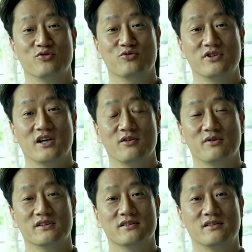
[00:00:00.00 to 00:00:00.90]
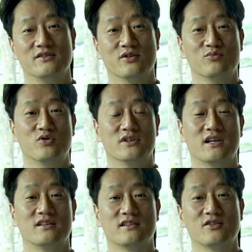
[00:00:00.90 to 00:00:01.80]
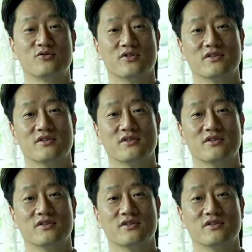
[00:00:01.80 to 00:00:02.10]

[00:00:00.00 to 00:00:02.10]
유지하기 위해서 정부가 쌀을 사줘요.